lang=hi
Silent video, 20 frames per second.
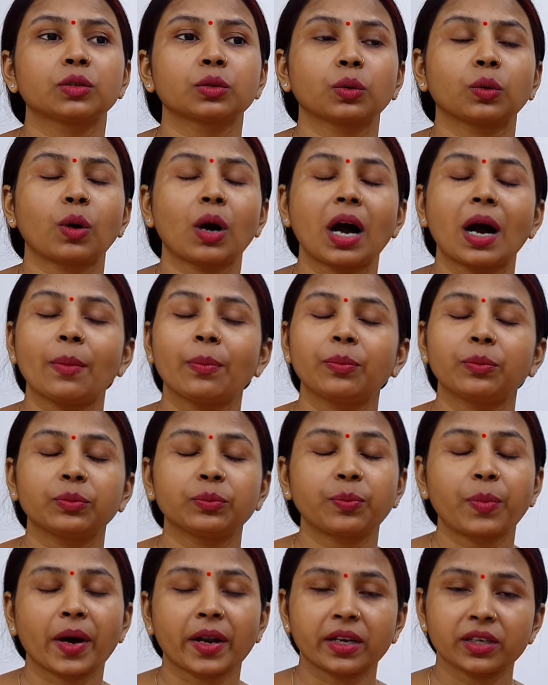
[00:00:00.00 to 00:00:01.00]
तो आप
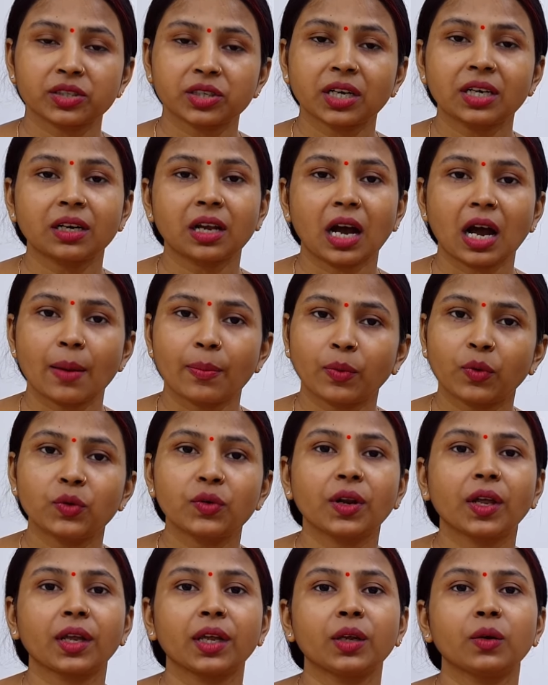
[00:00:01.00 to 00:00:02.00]
परेशान आपको
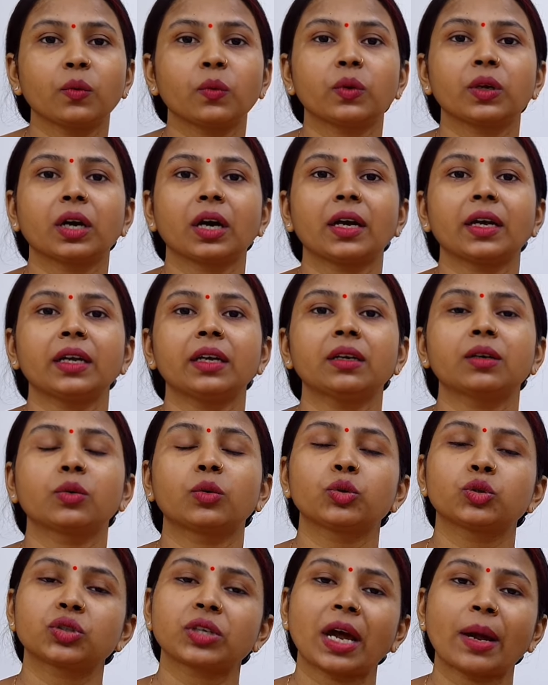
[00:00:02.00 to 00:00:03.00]
नहीं होना है
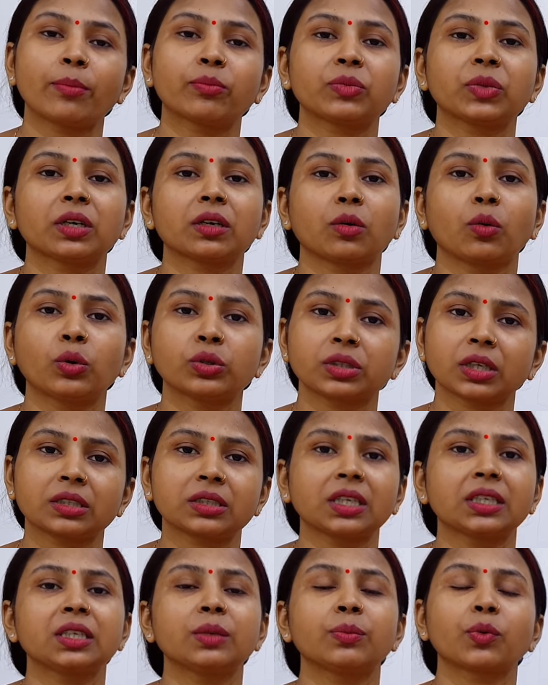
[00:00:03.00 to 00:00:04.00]
कुछ टाइम तक हो
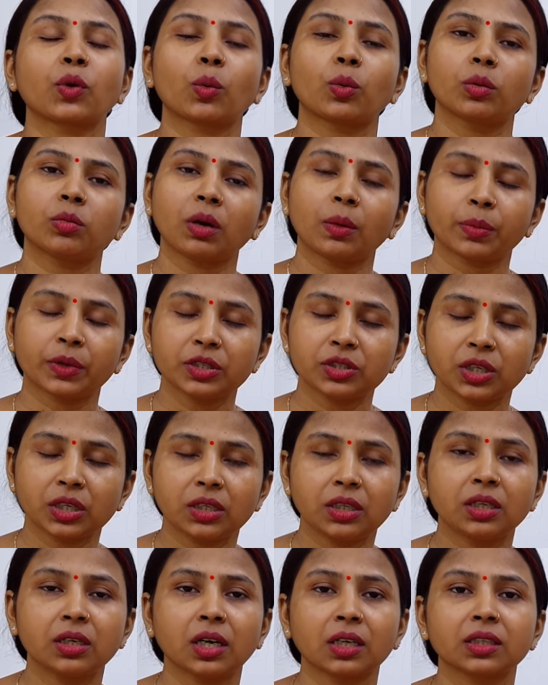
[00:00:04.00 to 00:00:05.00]
सकता है ये प्रॉब्लम आपकी
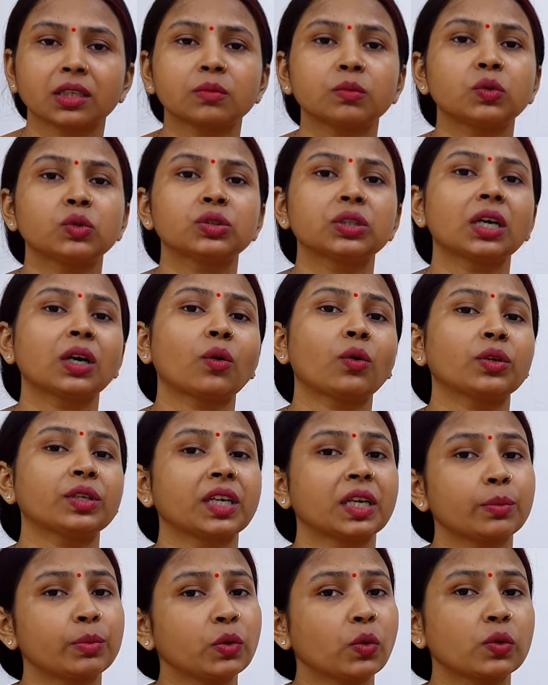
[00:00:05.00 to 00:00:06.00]
जल्दी ख़त्म हो जाए और
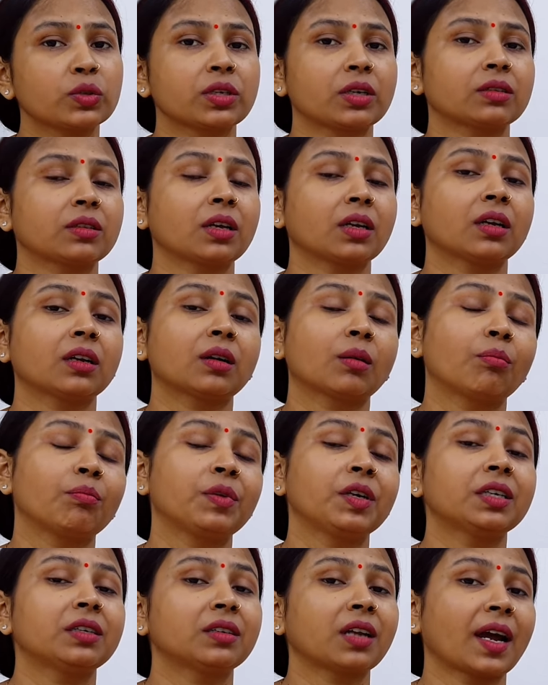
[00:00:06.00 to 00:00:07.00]
ये भी हो सकता है कि
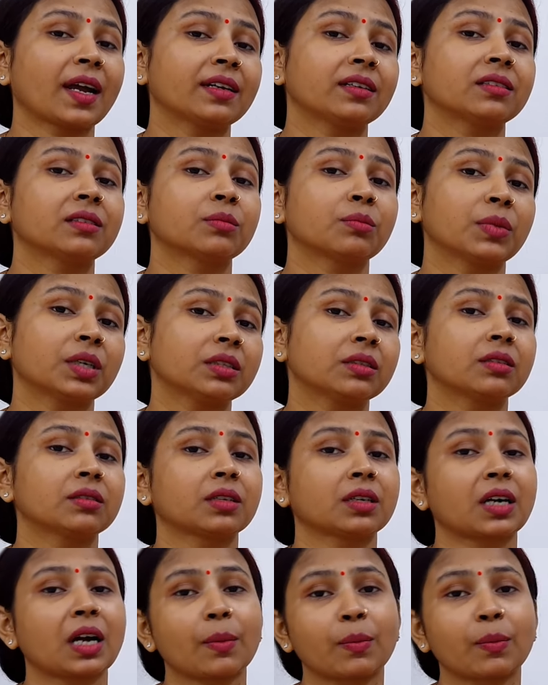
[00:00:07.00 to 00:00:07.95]
कंप्लीट नाइन्थ मंथ तक